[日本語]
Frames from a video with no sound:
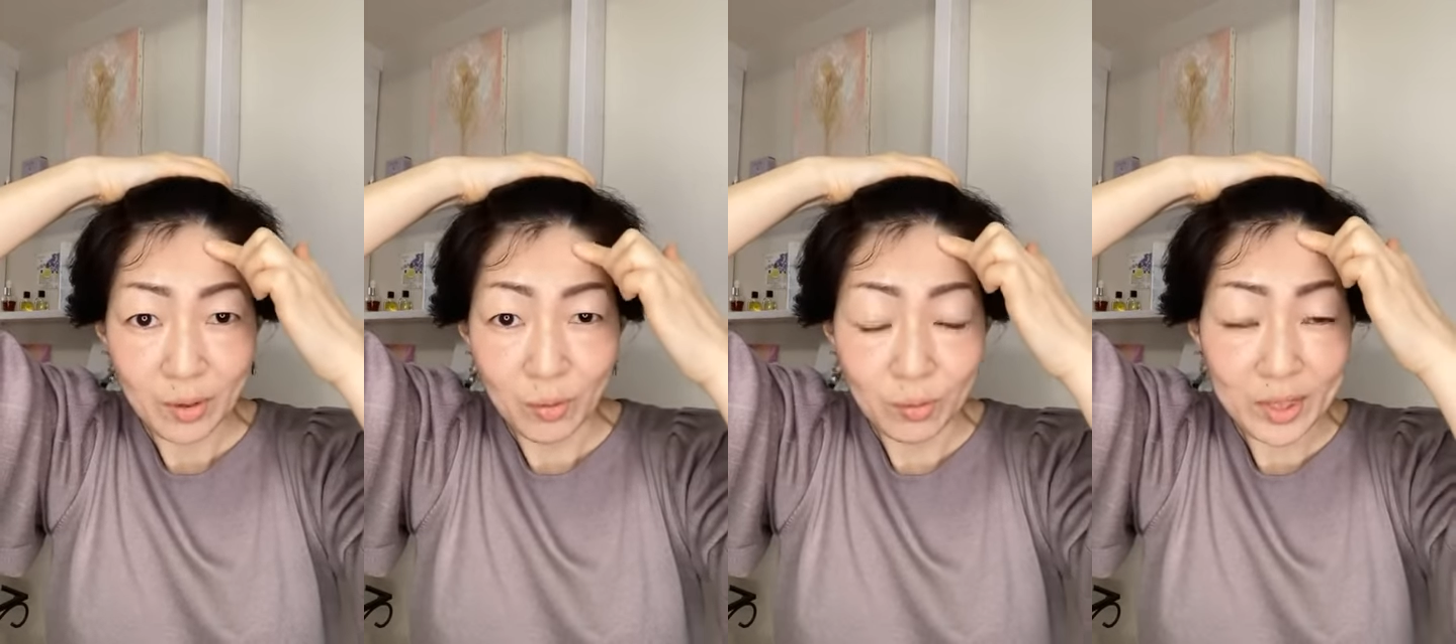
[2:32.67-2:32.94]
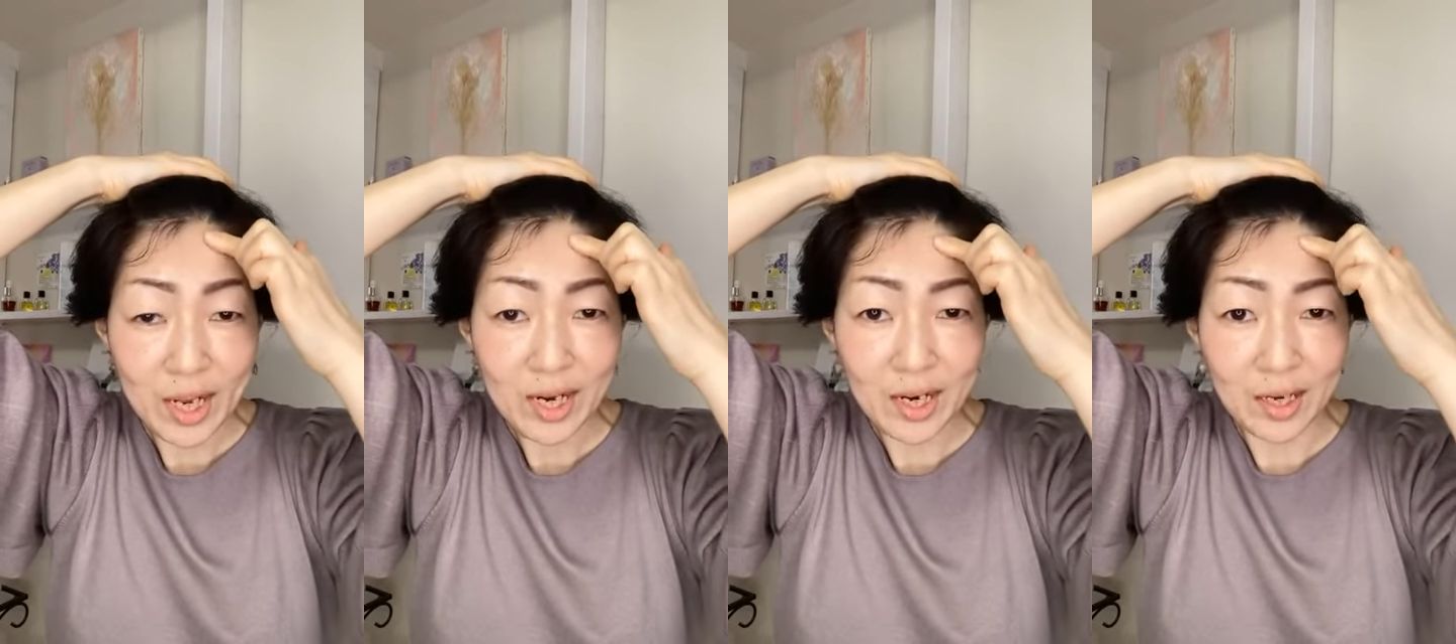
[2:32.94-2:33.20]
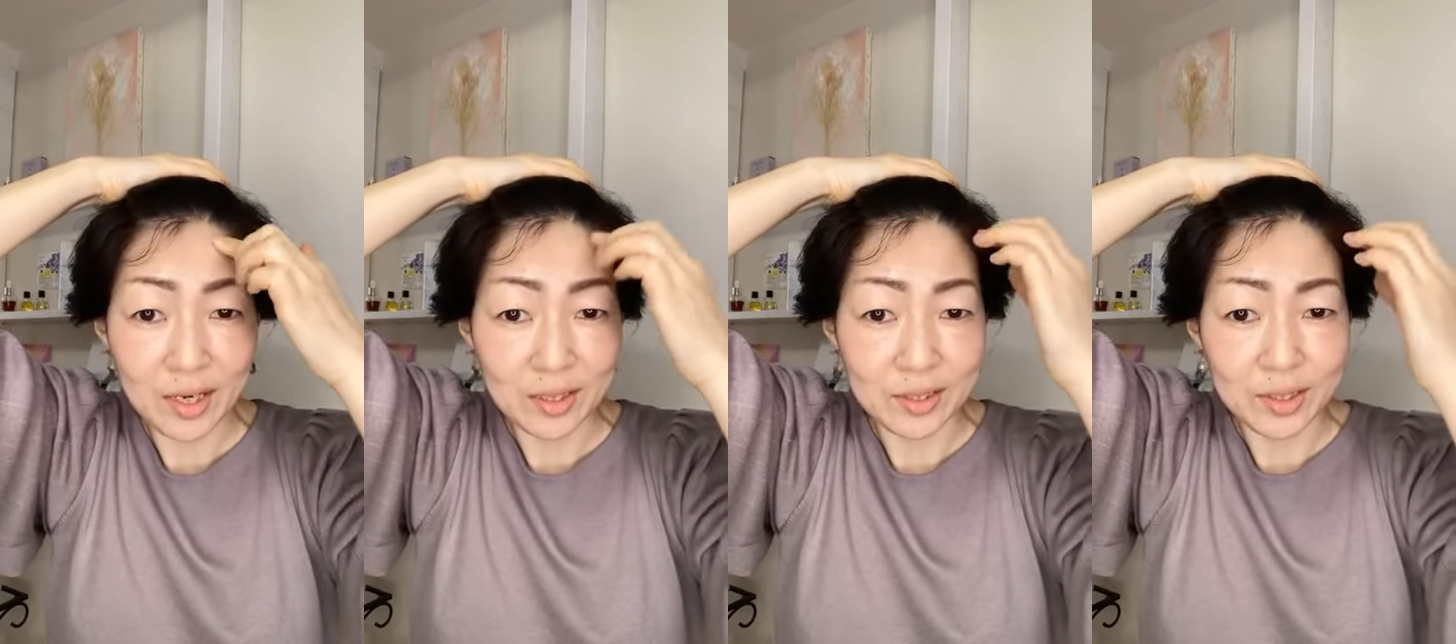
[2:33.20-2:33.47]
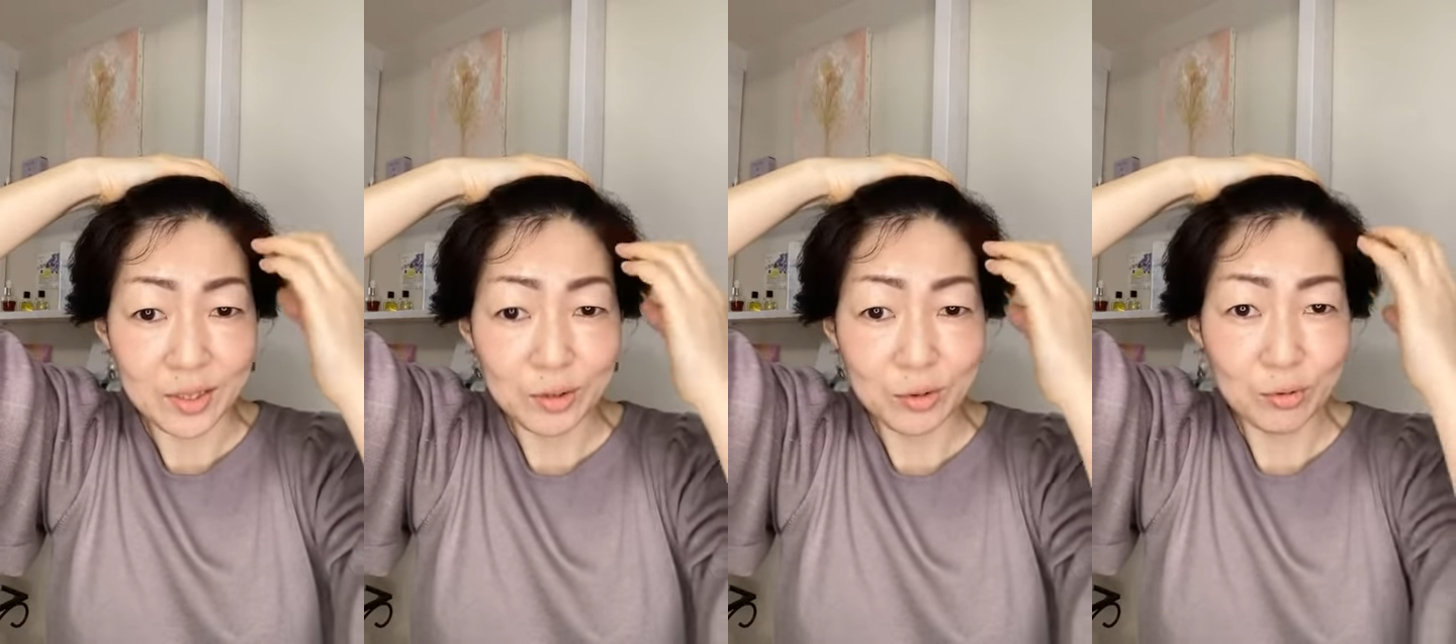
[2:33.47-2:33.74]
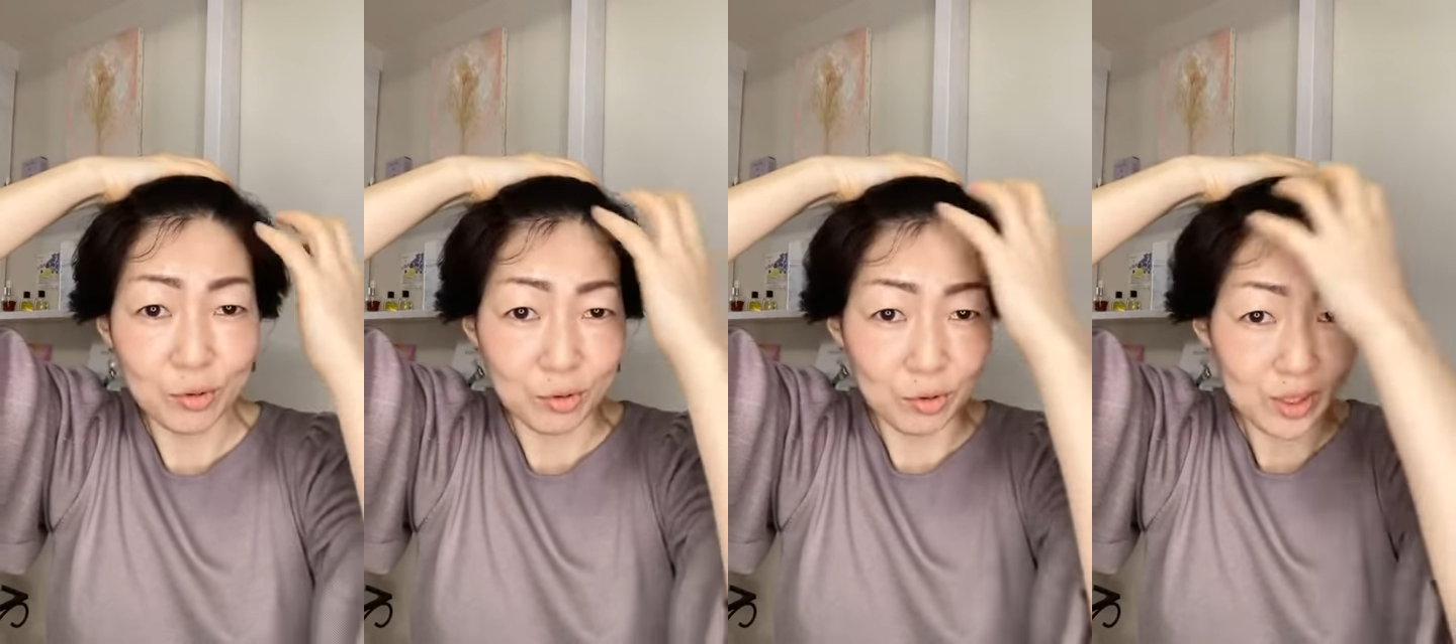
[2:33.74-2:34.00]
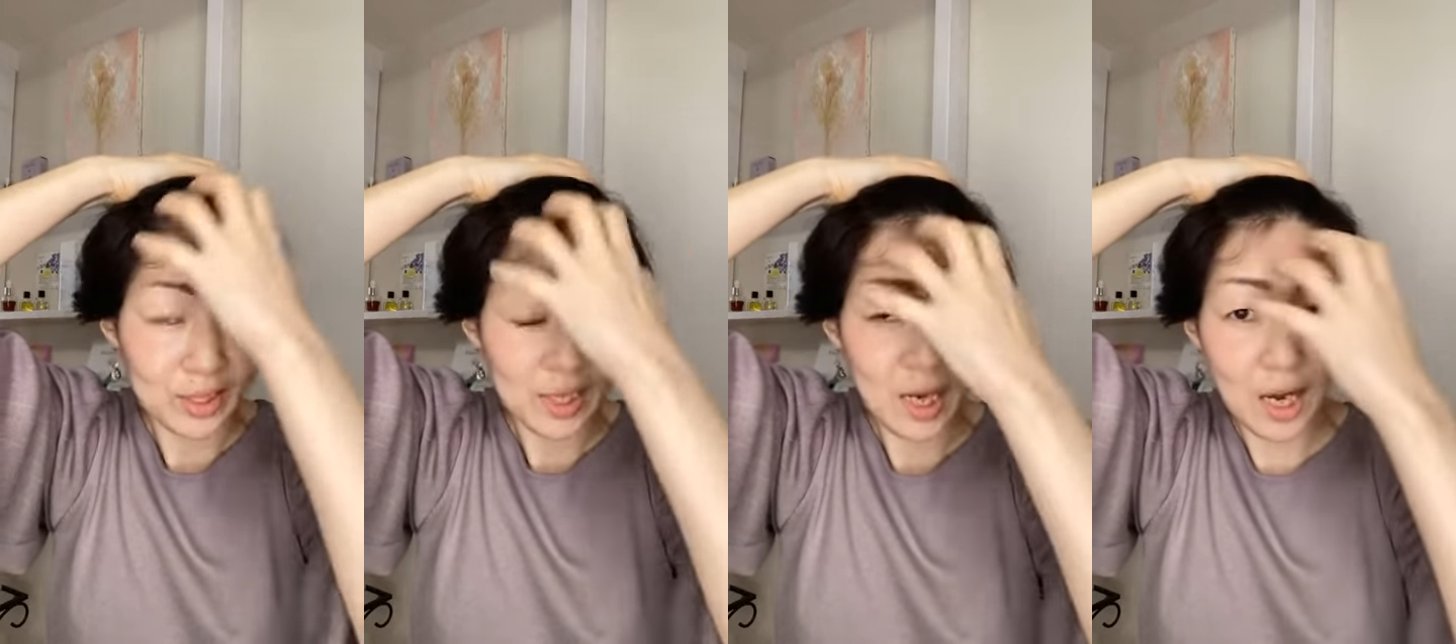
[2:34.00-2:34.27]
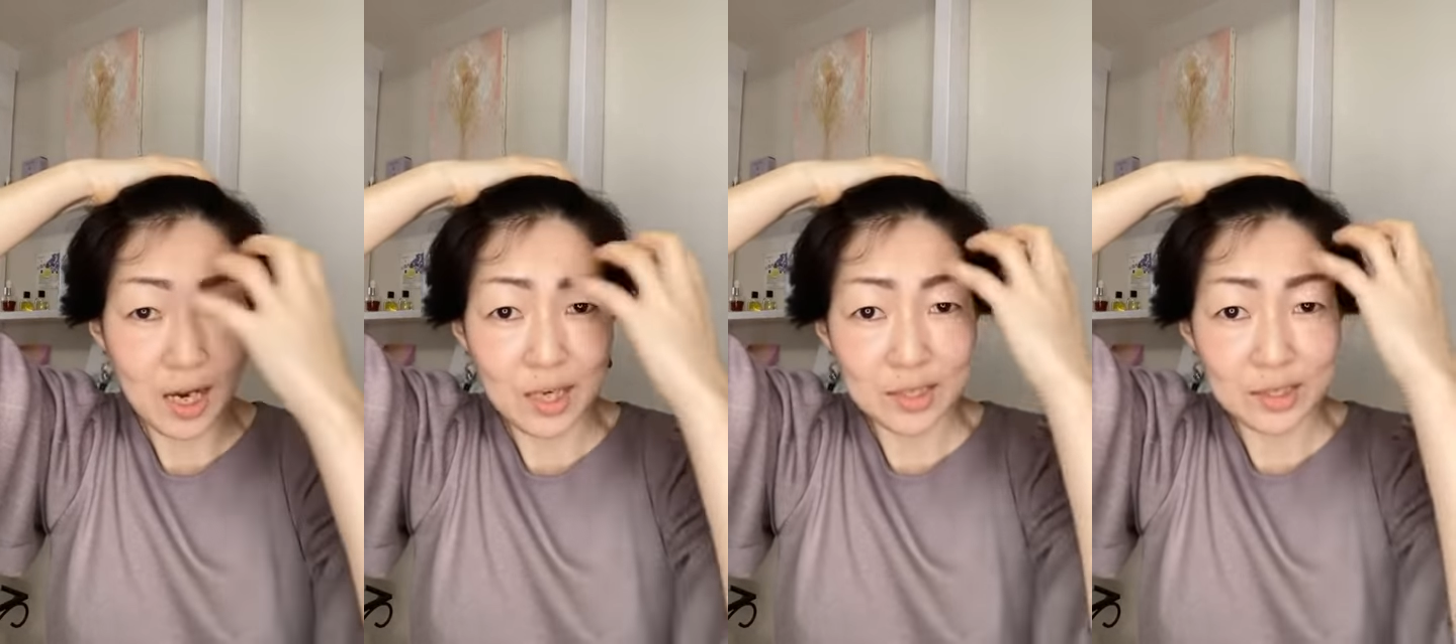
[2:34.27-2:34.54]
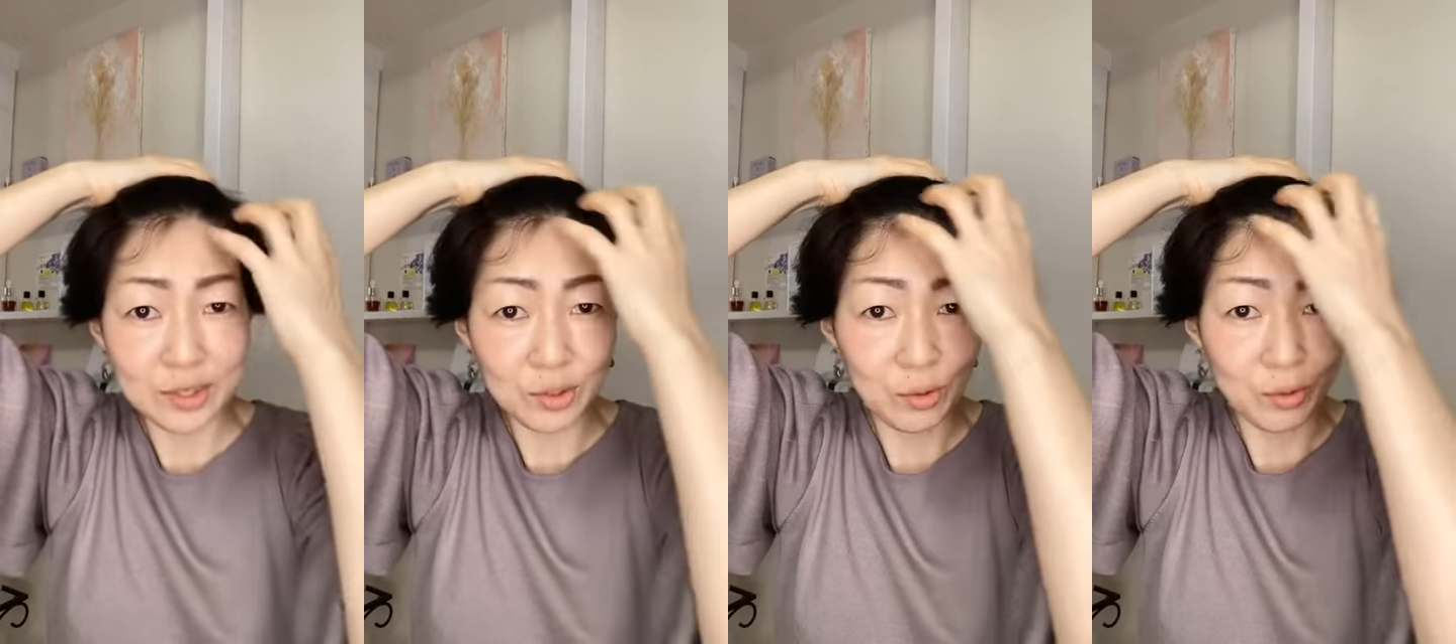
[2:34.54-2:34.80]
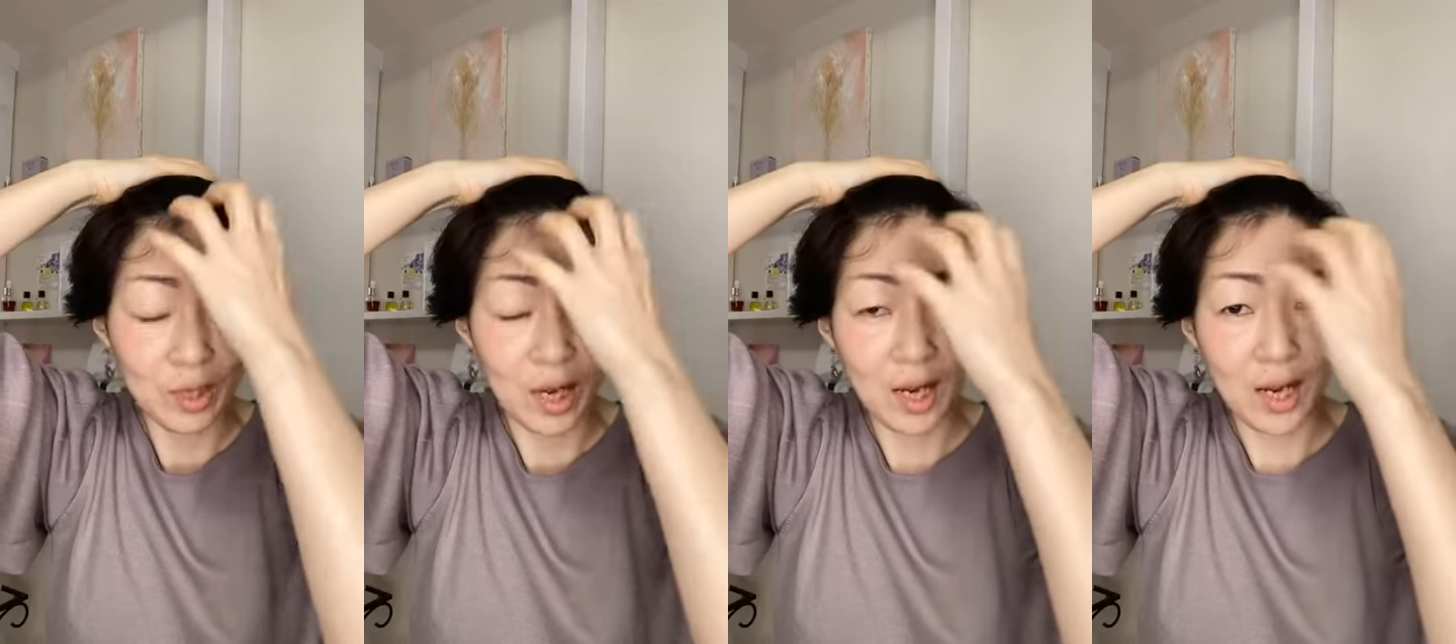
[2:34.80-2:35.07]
骨から肉を引き剥がすような